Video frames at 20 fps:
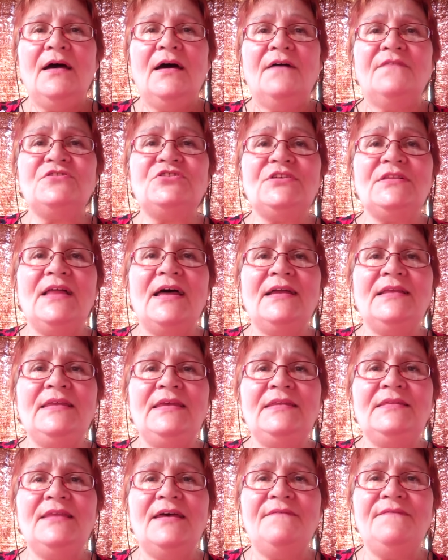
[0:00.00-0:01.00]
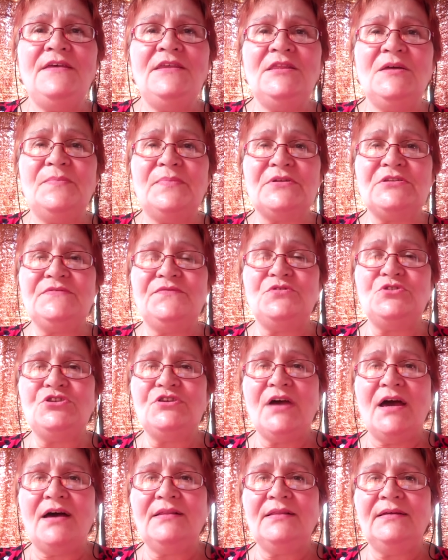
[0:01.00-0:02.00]
В желании Давида
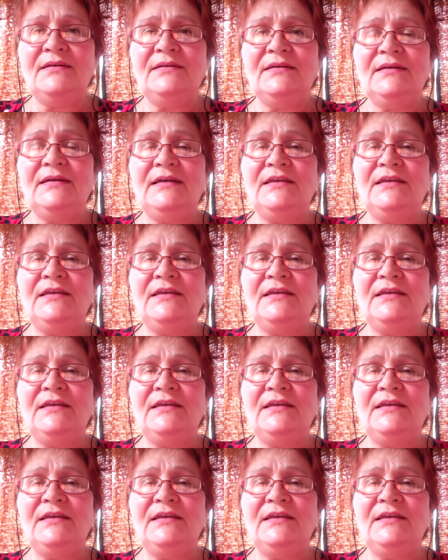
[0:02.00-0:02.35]
прозвучала